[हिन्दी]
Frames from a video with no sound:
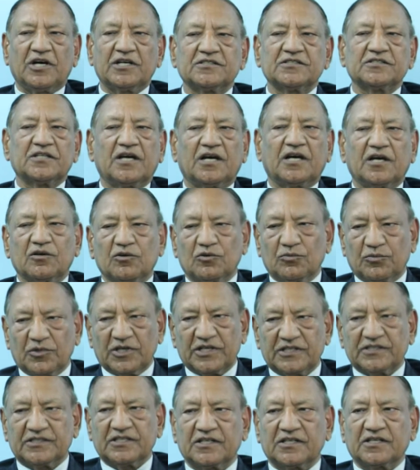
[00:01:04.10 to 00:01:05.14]
पाँच लाख
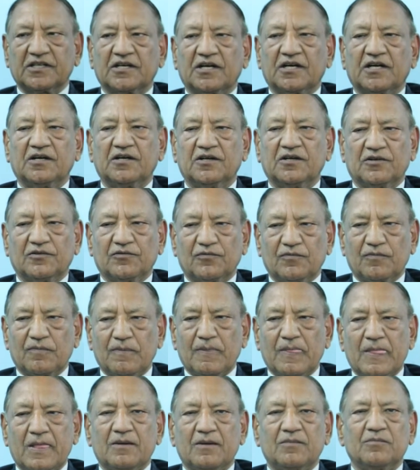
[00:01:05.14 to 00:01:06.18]
रुपए तक का
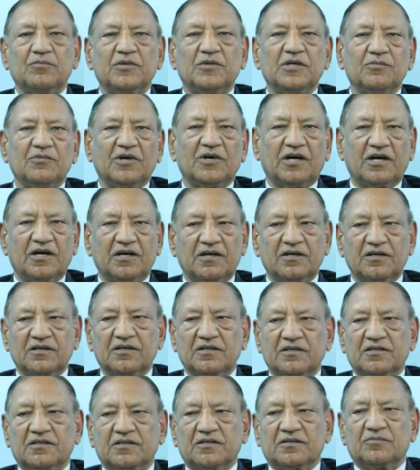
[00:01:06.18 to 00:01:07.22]
बीमा
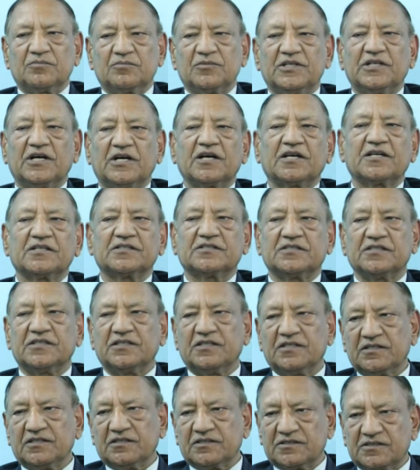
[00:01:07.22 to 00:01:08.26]
बिना किसी
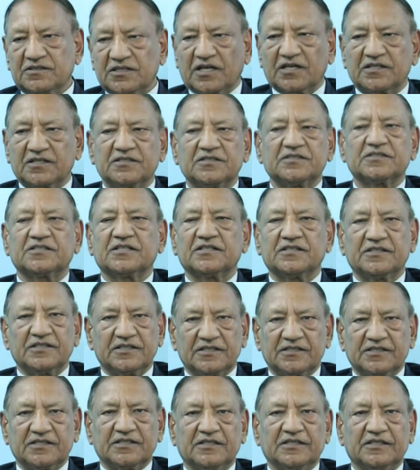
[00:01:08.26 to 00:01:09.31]
चार्जेस के
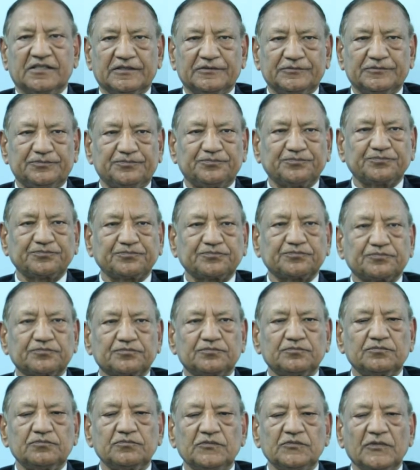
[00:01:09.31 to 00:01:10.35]
देती है
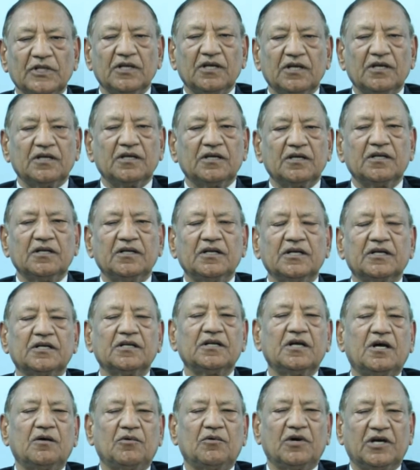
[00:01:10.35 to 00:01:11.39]

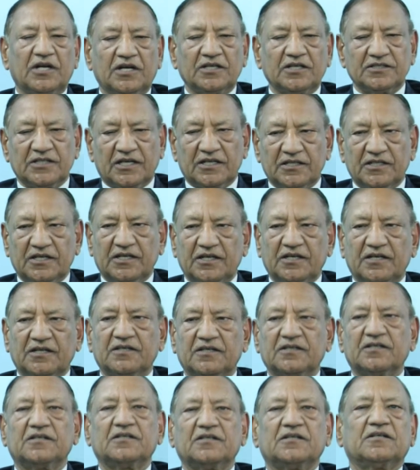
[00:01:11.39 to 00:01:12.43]
लेकिन हमारा ज़्यादा
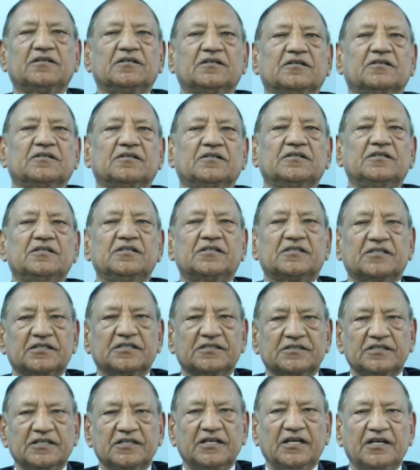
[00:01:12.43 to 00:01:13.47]

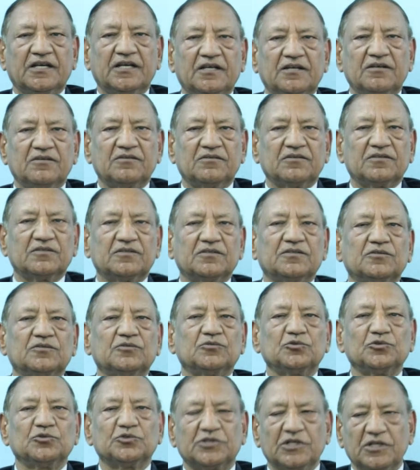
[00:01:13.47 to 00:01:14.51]
इंटरेस्ट है
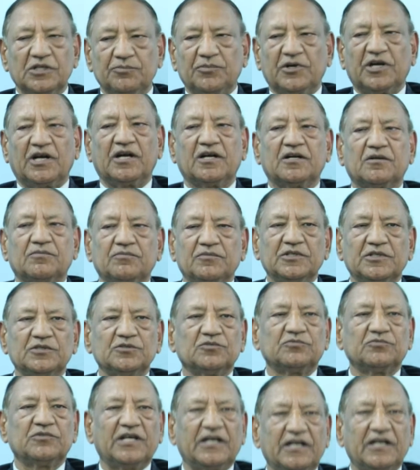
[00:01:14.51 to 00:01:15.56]
दूसरे पार्ट में
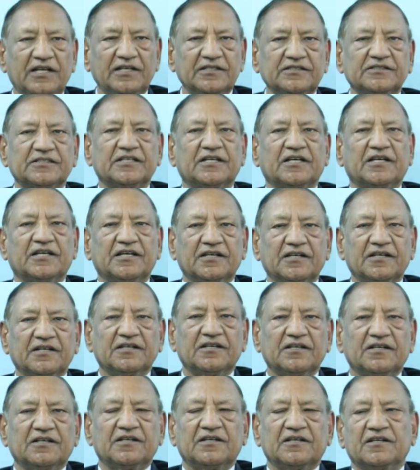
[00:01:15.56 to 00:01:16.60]
जो वेलनेस है
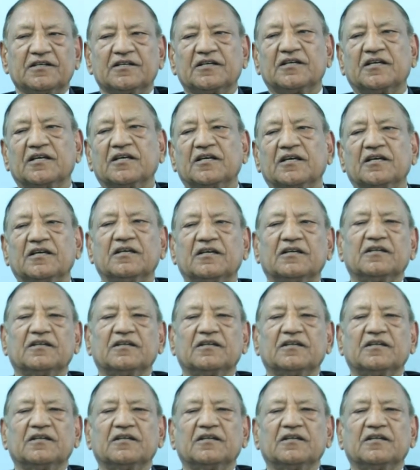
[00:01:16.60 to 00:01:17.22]
कि